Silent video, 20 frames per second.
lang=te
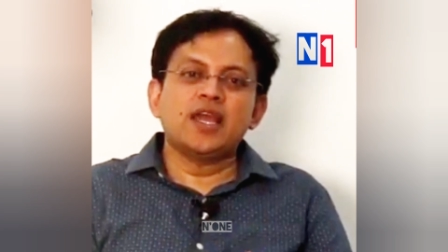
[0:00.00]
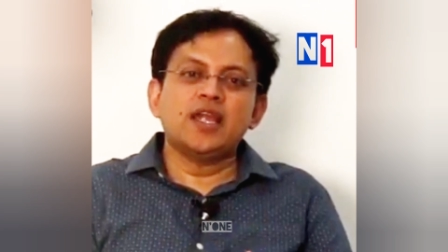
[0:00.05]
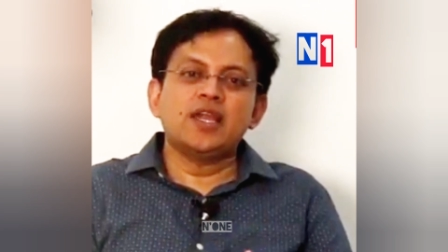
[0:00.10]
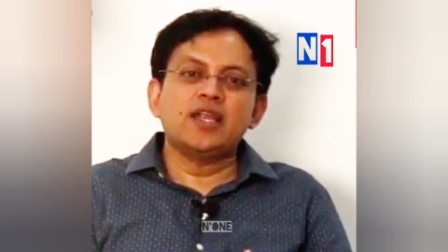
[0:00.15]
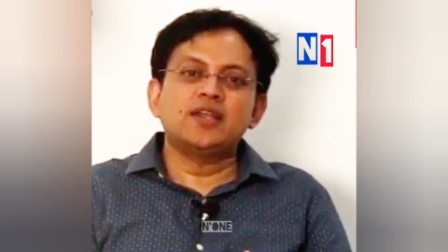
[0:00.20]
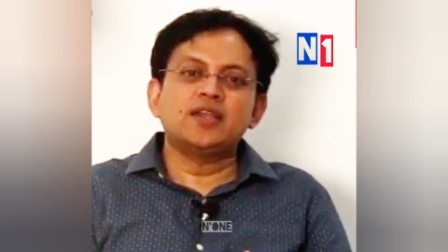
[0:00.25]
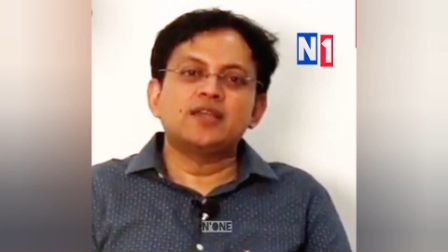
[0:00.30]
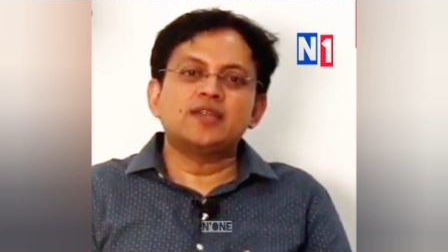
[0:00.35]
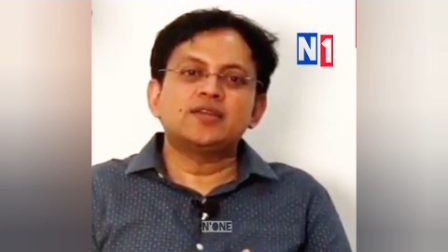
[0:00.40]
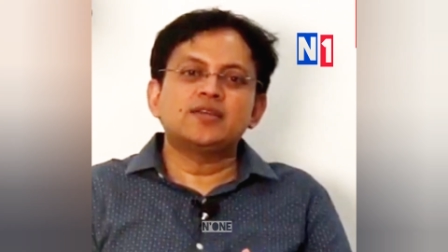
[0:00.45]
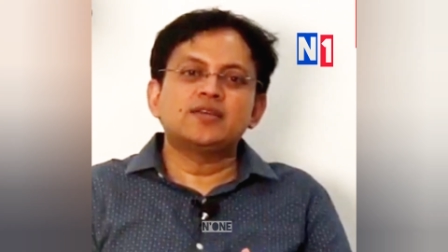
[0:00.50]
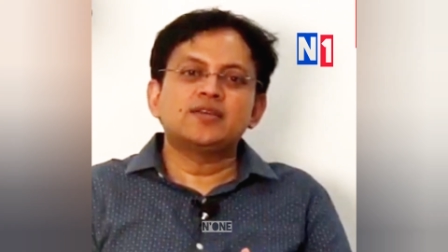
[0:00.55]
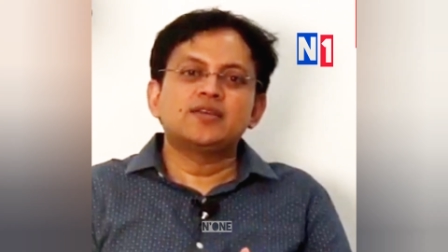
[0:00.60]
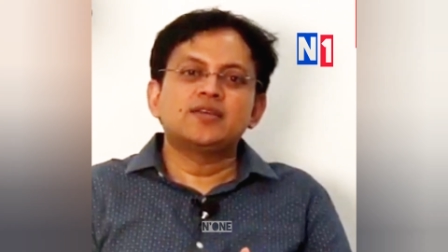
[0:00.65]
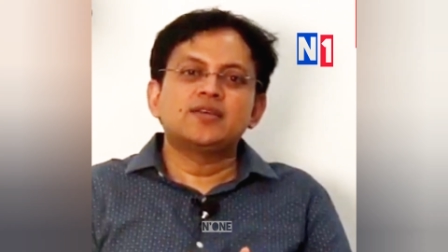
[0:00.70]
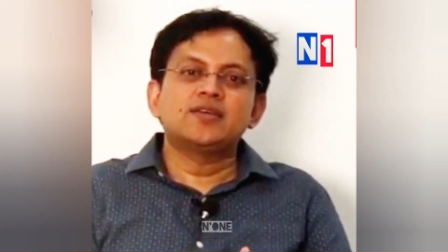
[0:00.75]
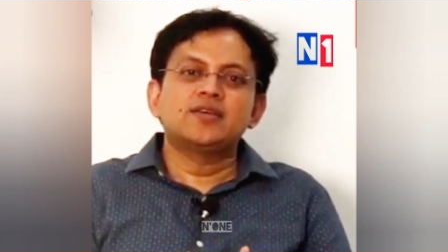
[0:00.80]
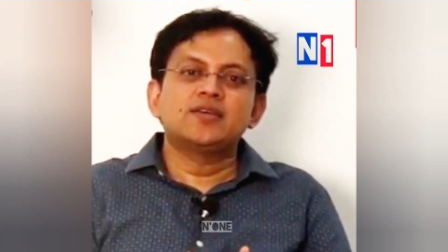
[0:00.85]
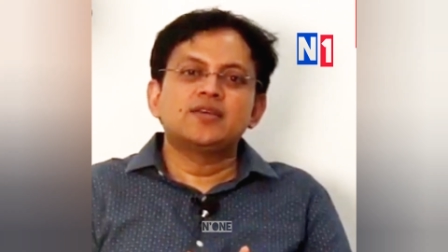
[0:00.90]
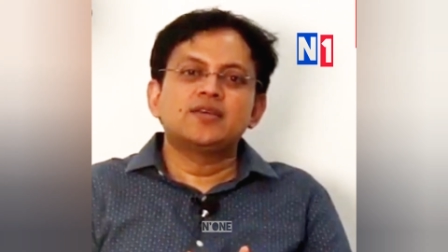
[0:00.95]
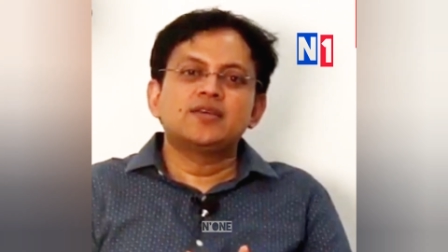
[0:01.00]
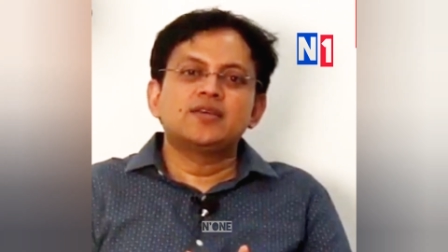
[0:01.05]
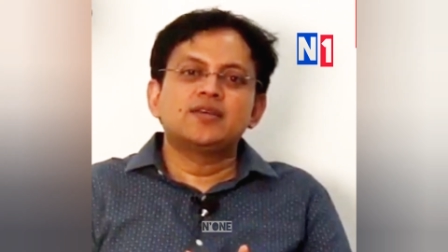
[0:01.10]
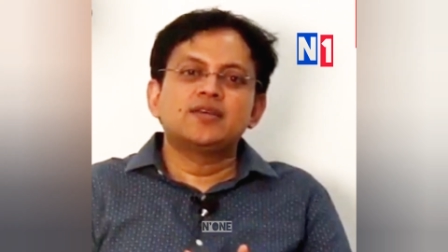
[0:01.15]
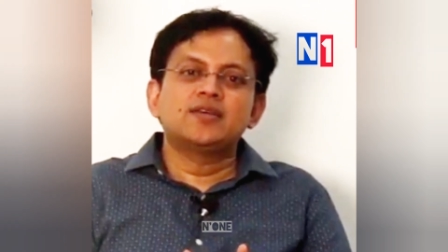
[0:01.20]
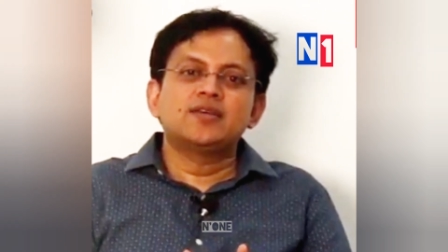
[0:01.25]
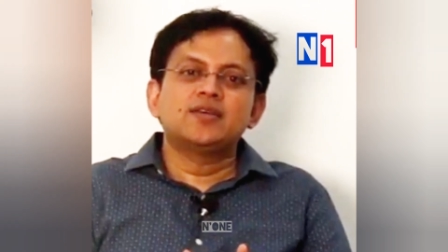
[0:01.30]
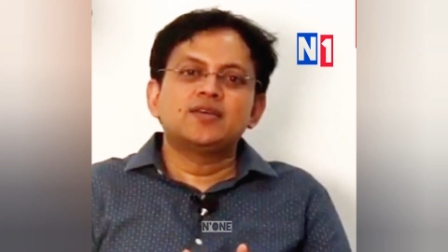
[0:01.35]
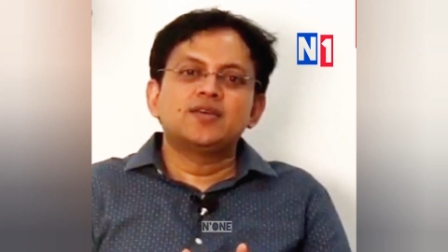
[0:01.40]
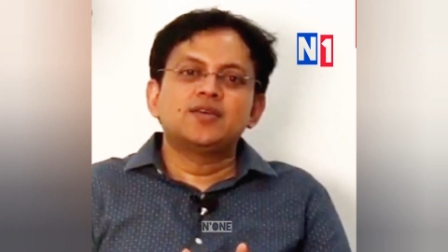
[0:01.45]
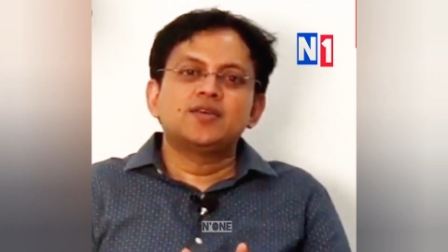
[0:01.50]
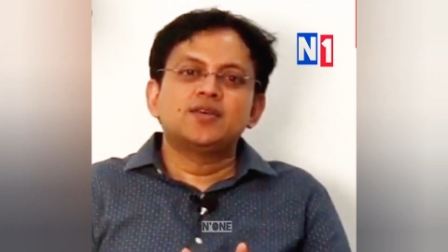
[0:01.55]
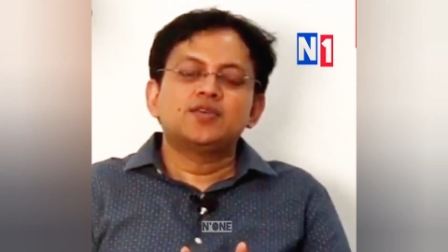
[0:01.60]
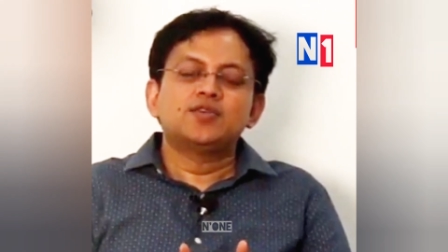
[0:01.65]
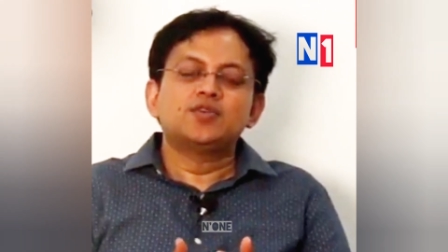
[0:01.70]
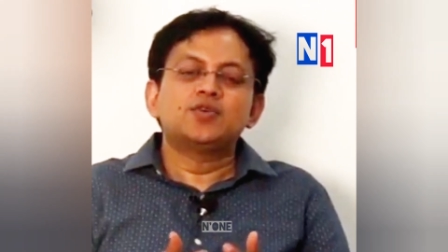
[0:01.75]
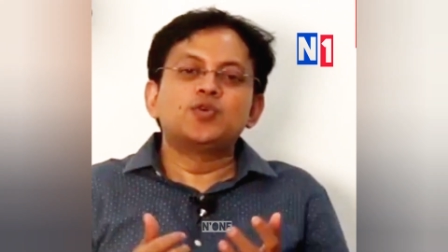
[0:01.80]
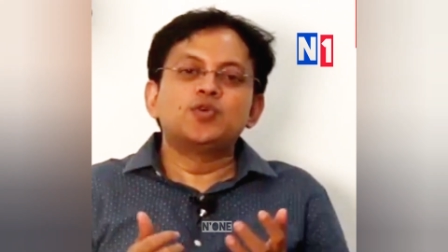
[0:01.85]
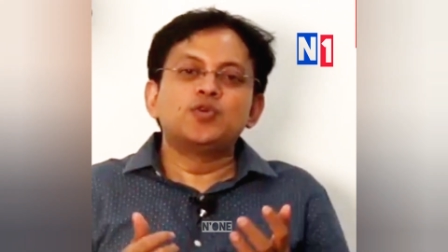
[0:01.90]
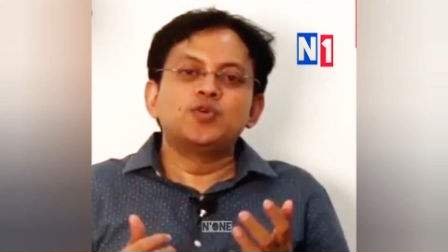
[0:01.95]
చైల్డ్
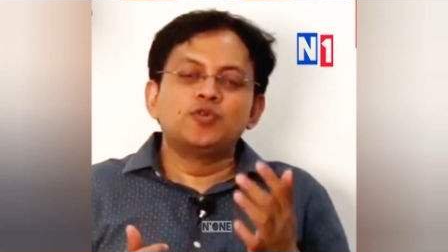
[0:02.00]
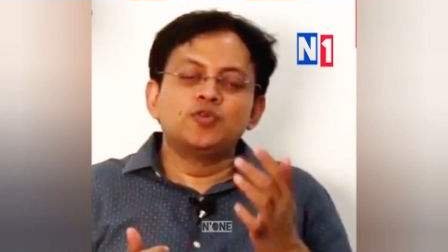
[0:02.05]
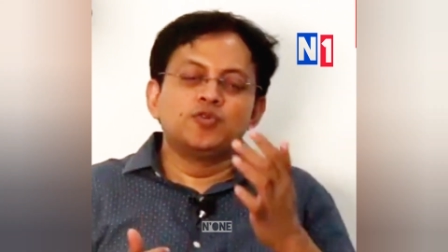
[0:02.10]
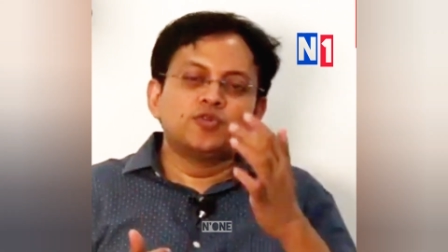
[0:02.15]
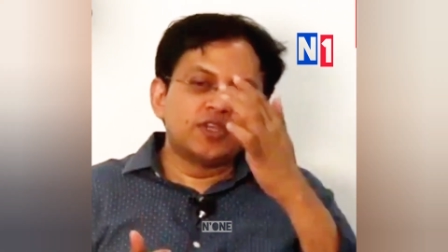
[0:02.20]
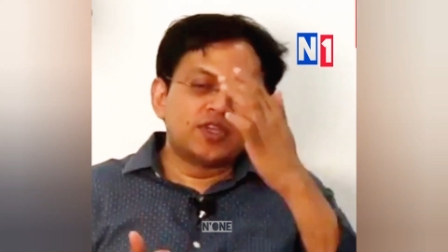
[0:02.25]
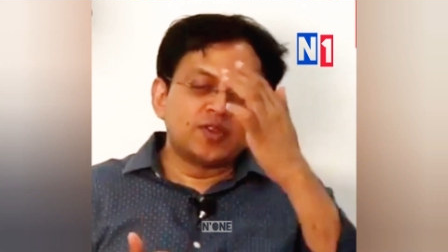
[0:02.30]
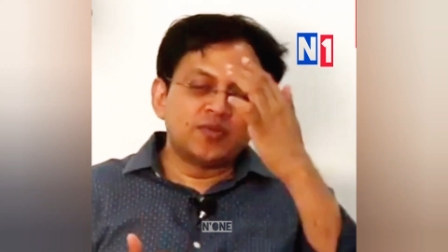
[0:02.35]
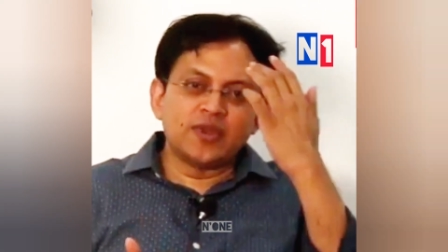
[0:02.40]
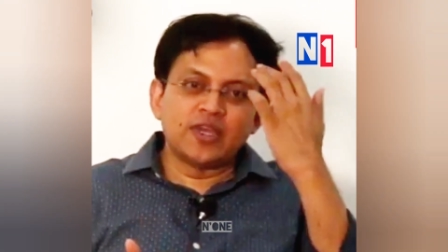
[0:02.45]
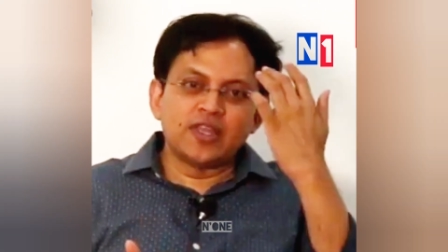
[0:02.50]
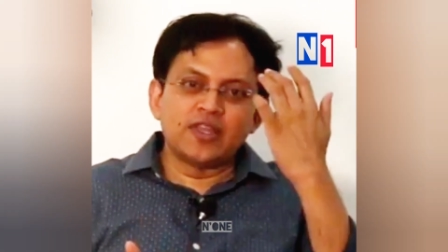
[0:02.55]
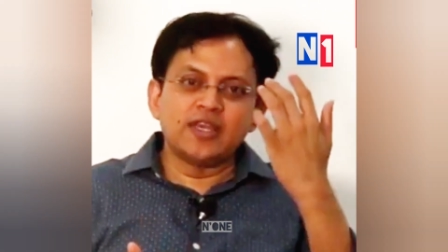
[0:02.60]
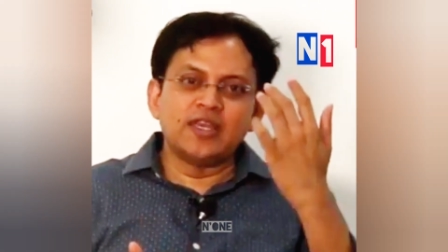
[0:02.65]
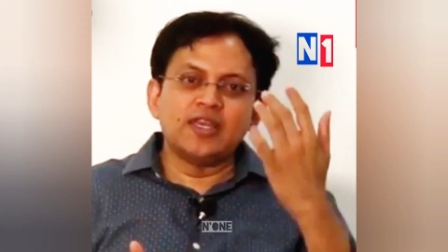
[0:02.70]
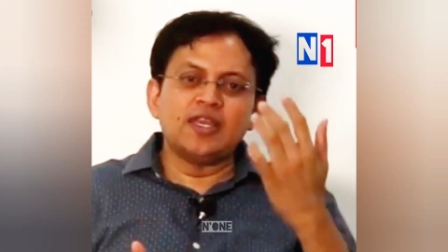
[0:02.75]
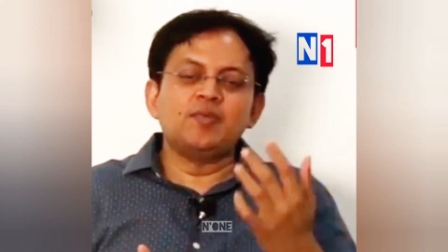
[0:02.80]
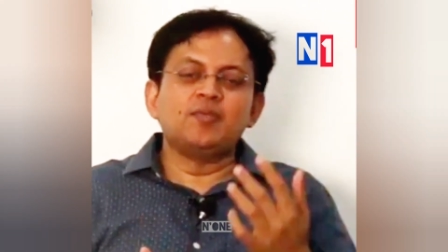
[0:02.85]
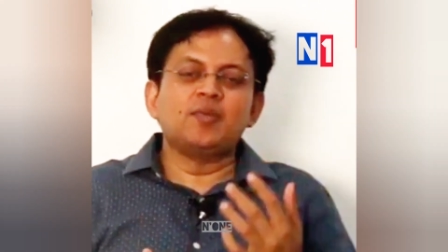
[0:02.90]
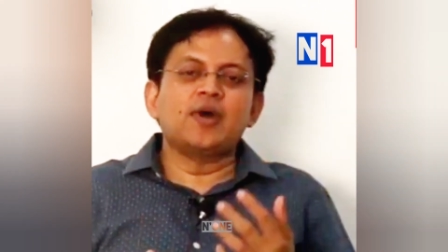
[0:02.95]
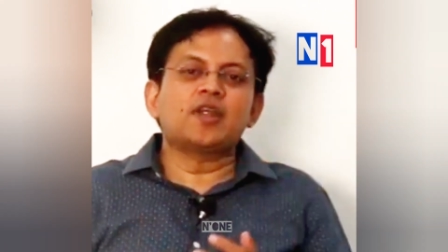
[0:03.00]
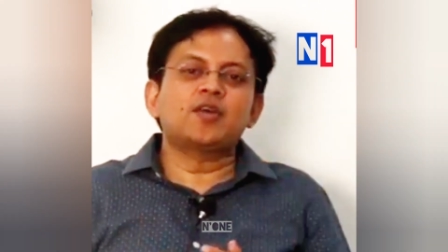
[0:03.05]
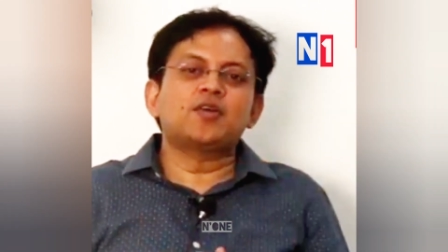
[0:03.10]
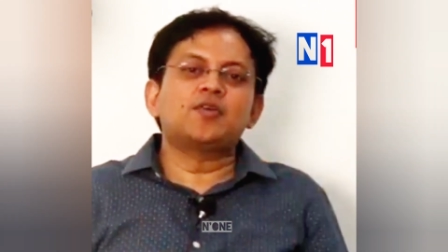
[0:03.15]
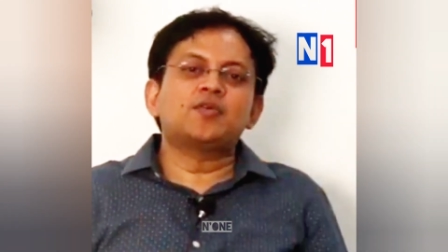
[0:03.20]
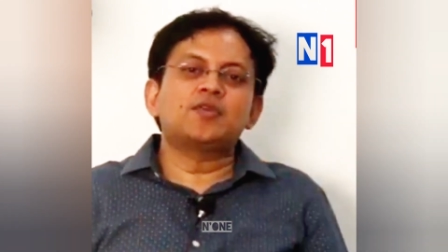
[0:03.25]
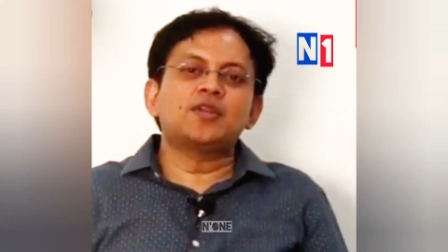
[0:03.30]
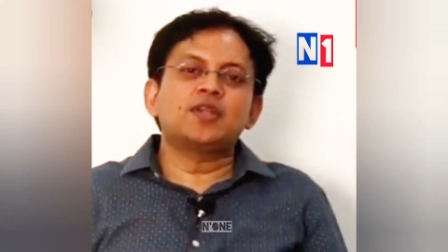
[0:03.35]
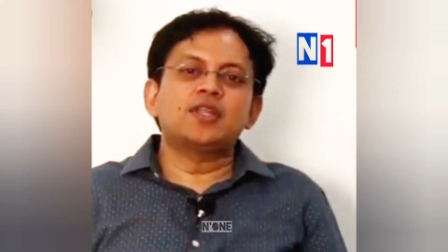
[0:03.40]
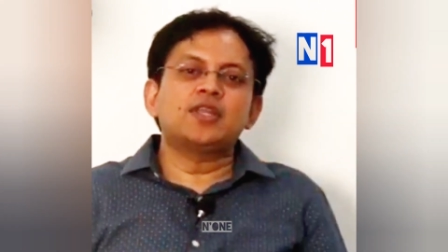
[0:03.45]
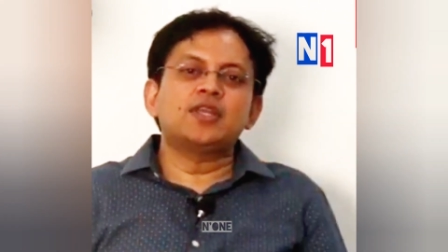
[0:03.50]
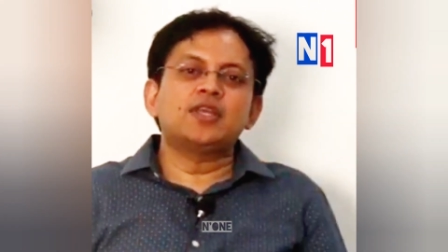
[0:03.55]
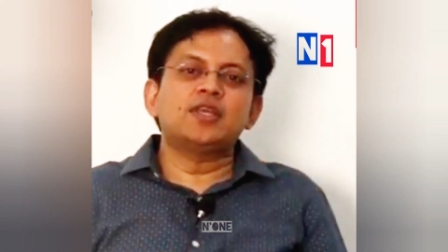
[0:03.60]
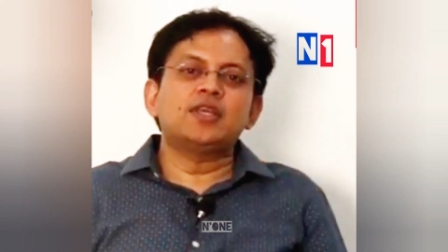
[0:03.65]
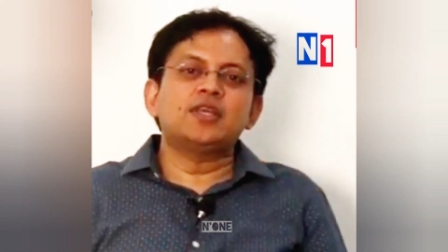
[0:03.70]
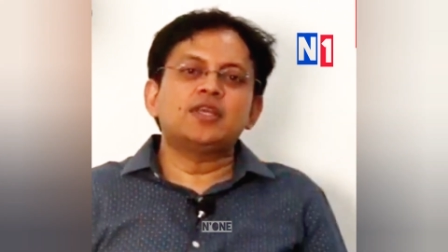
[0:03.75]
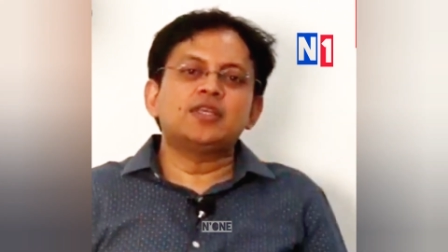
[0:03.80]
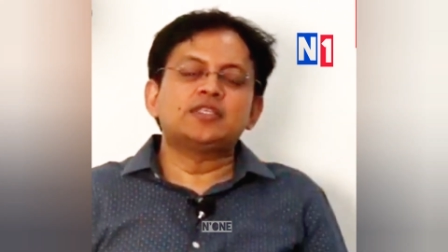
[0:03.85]
చూడు నుదుటి మీద ఈ మరకున్నది